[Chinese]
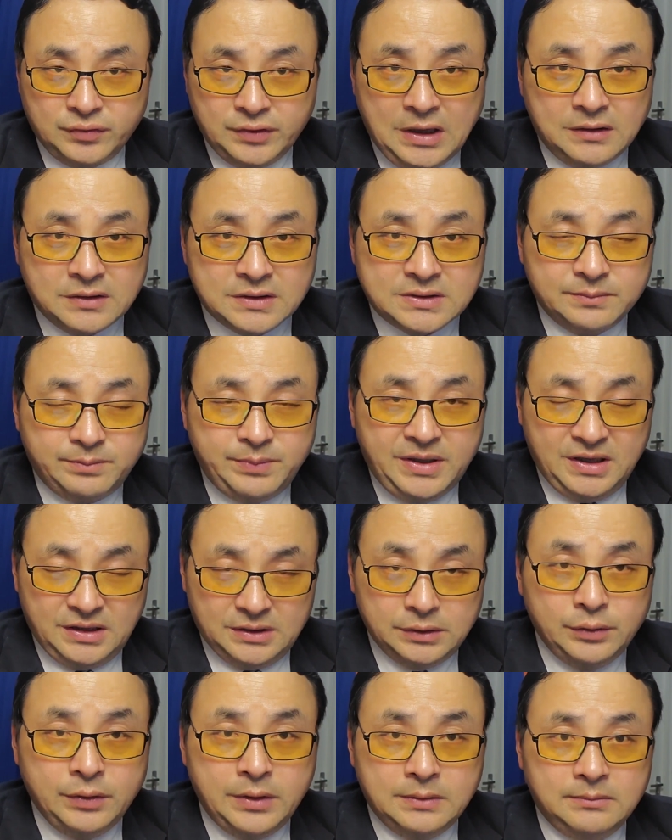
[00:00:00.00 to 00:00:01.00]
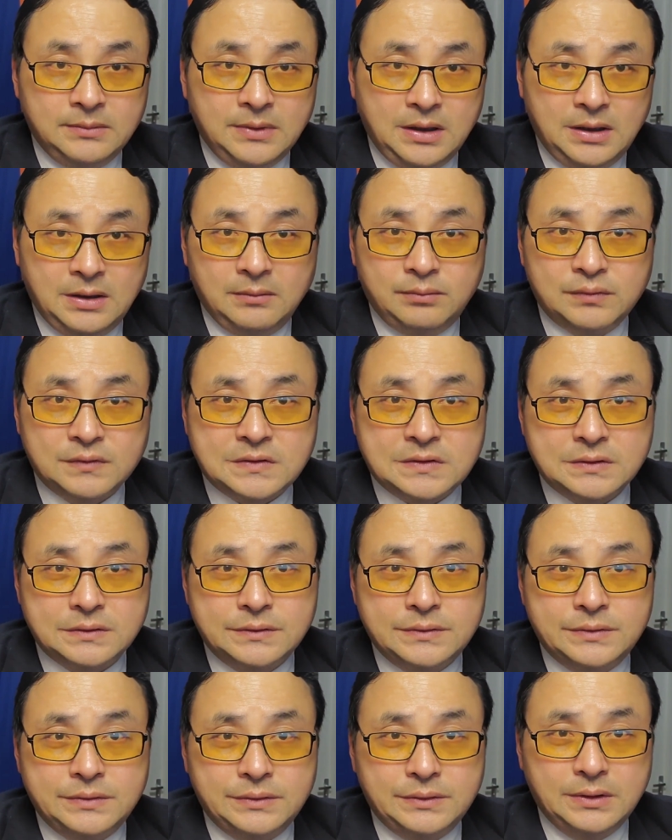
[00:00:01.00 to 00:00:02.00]
要的是评论，而不是
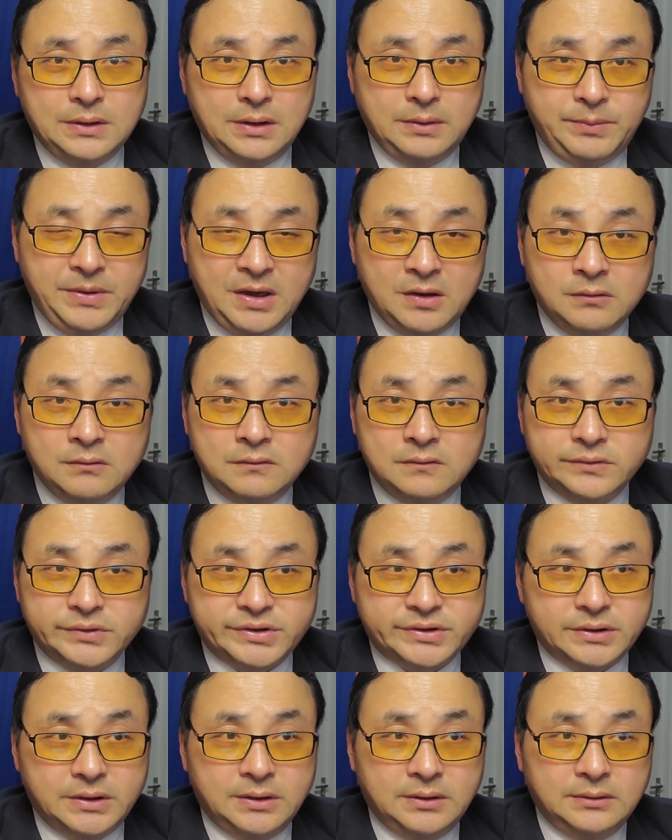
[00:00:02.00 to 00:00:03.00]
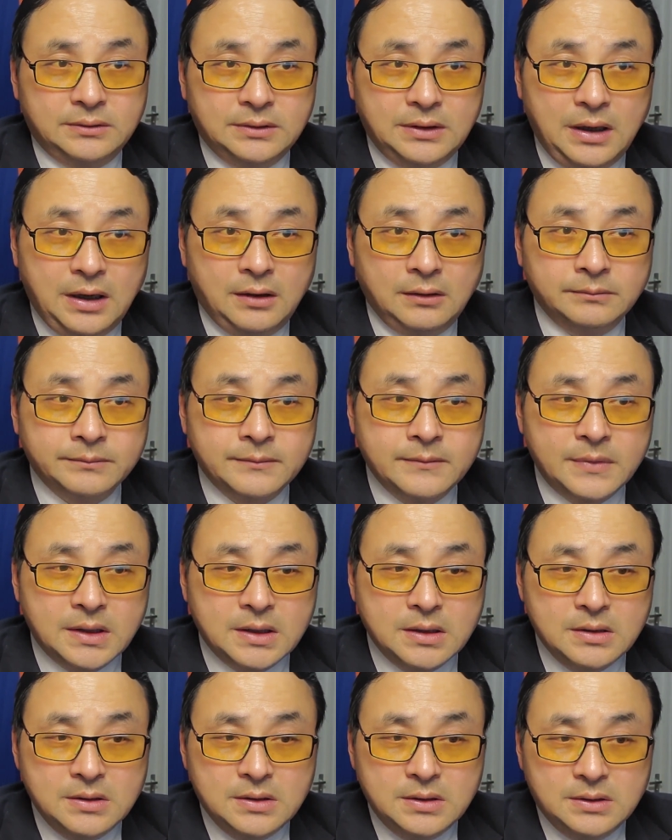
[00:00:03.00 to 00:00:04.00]
去编故事。好，
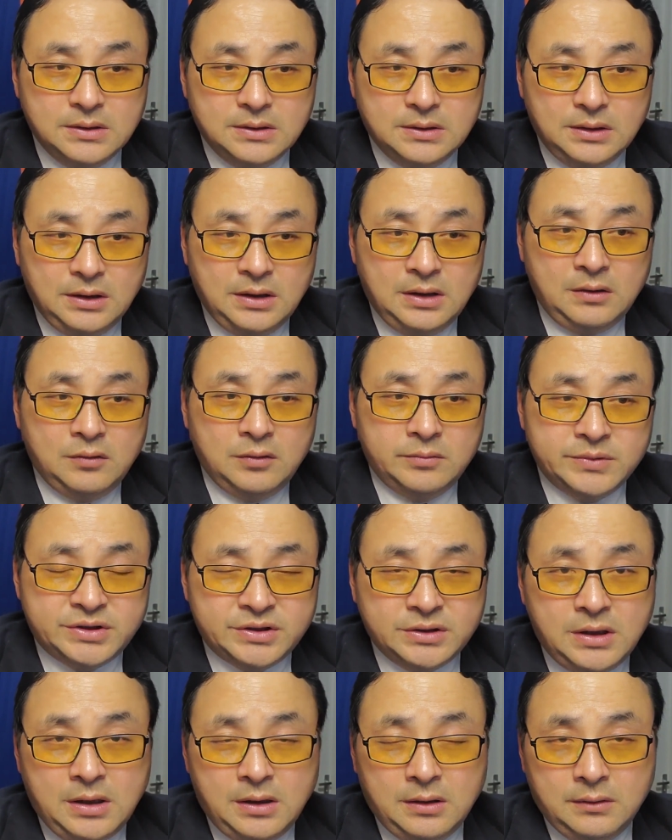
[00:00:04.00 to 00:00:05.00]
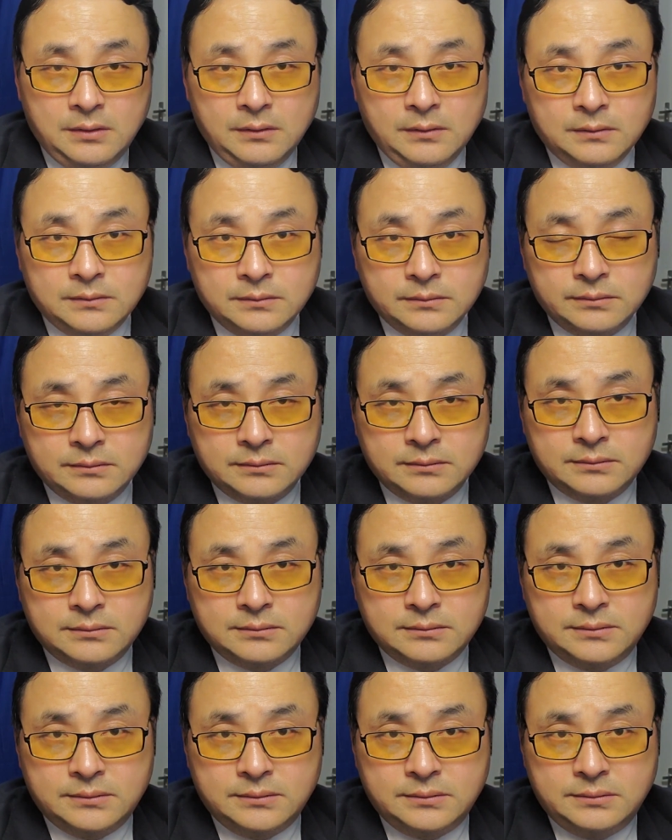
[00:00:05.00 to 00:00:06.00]
啊，我们知道
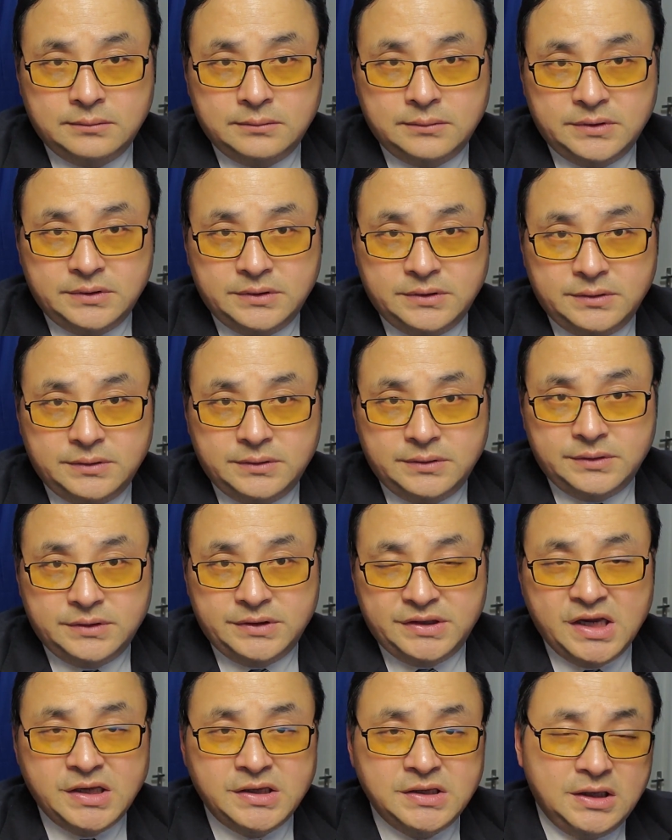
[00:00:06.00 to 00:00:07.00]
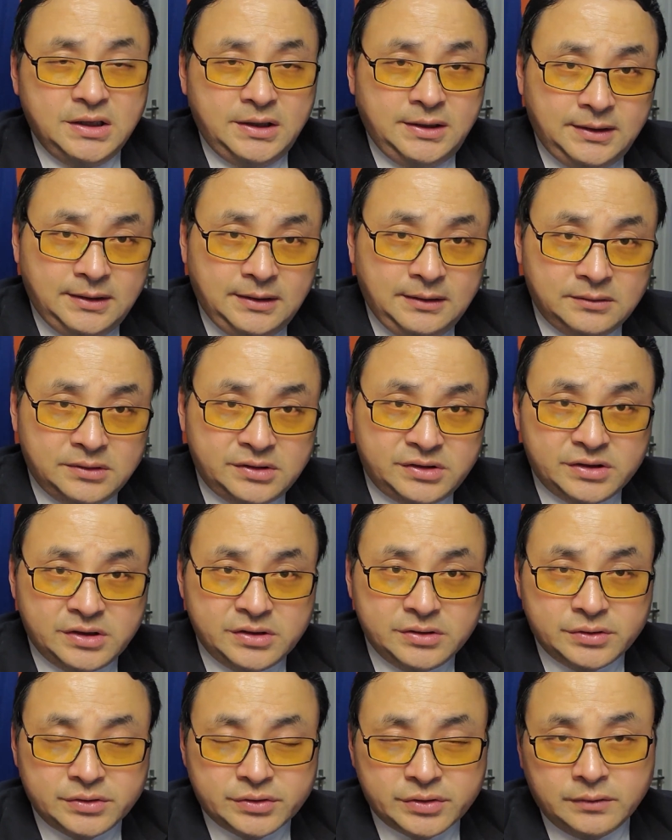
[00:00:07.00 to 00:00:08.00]
前几天
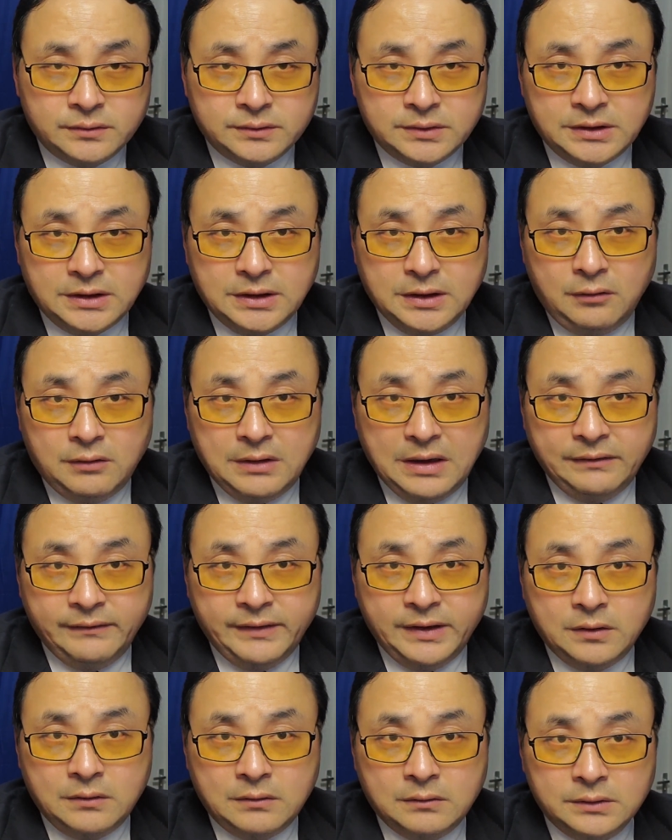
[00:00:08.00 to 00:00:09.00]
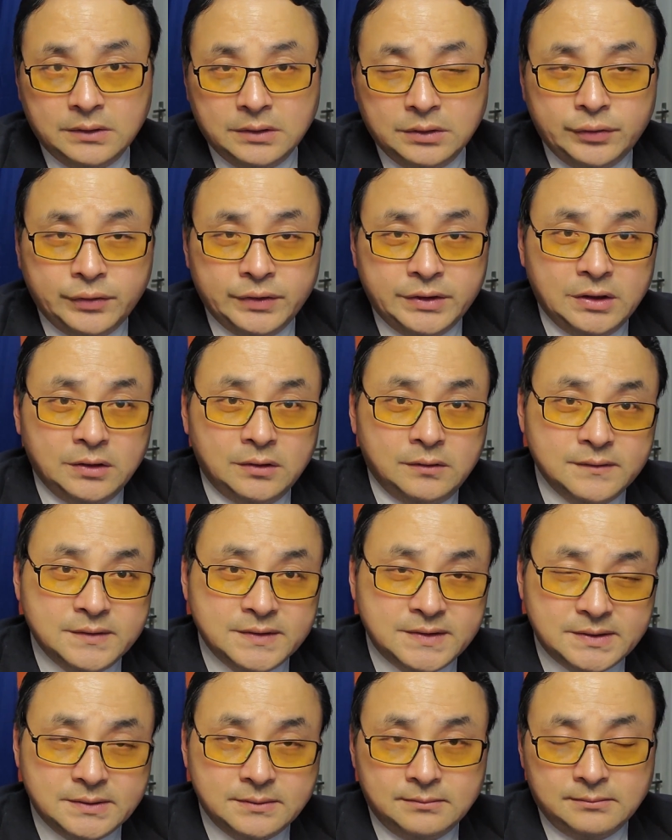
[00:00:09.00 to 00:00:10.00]
郑州的环卫工人拖欠工
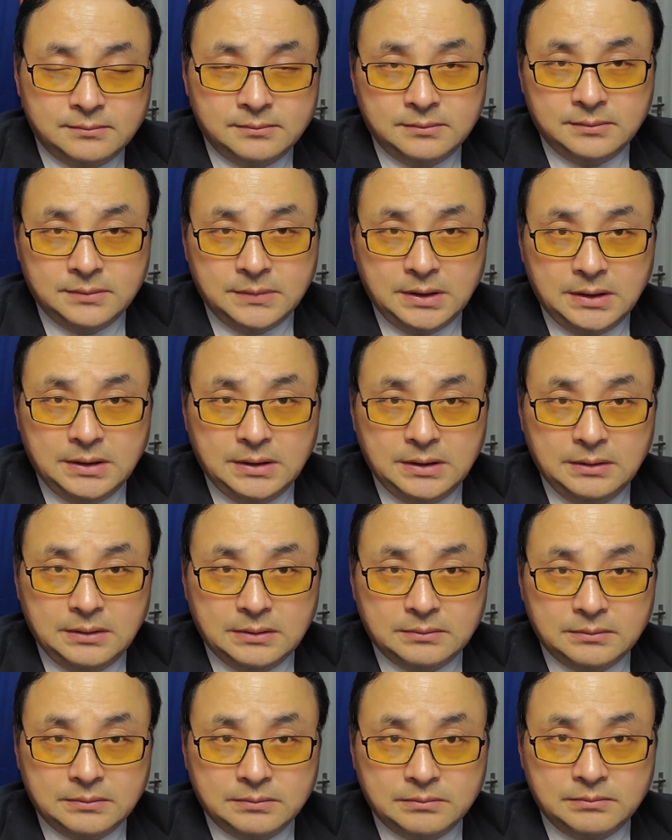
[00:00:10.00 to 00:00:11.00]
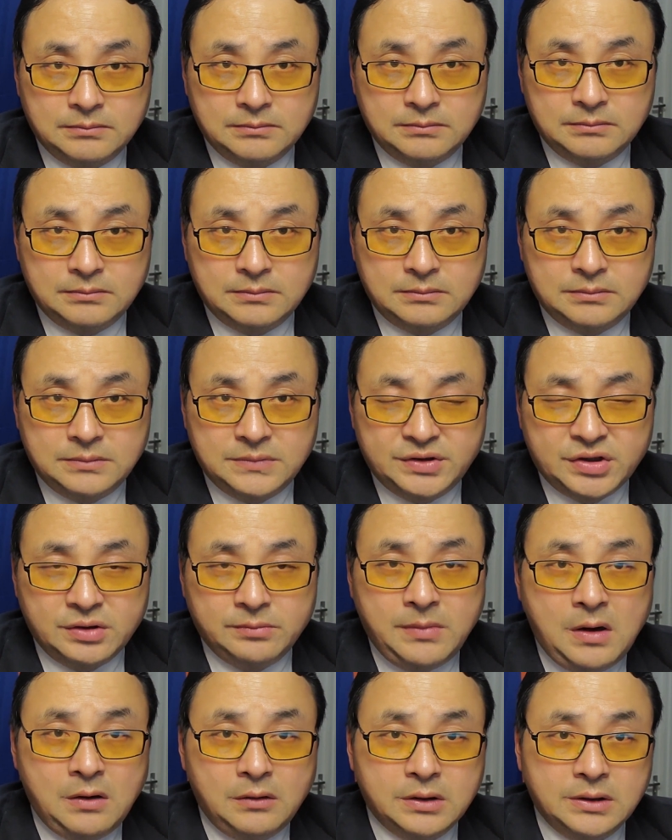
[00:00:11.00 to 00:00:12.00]
资，呃，承
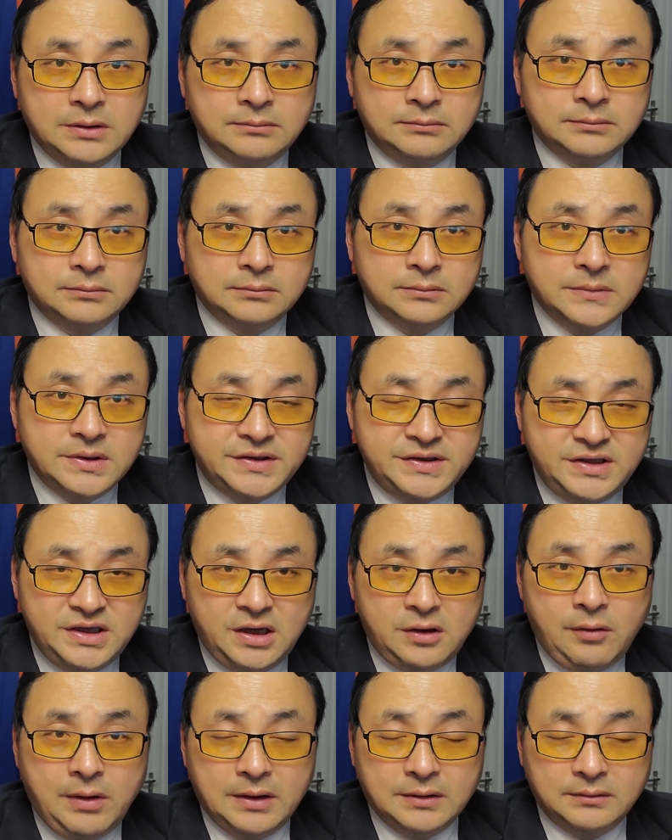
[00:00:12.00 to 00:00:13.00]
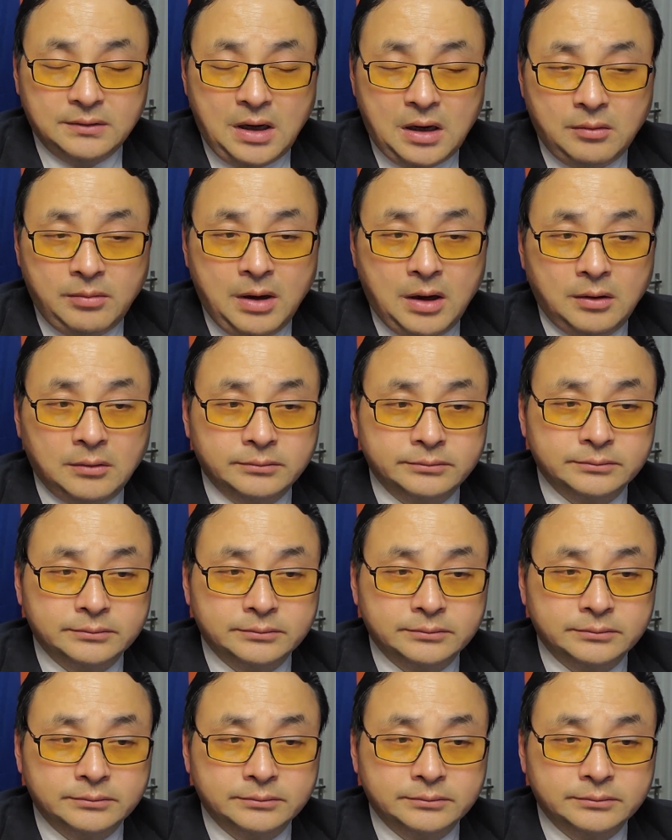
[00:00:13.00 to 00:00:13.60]
包人携款逃跑，